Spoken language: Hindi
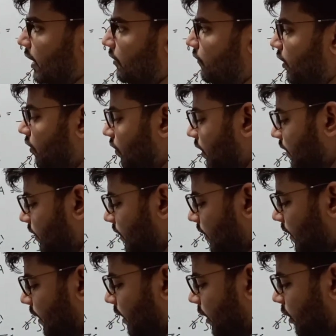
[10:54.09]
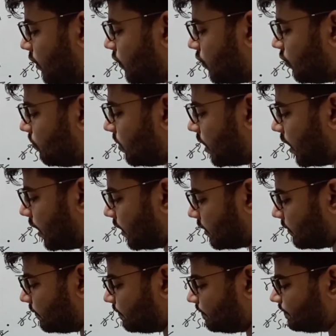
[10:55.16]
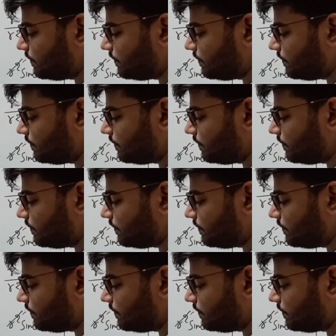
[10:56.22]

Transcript: डी वी को लिख देंगे डी क्यूब आर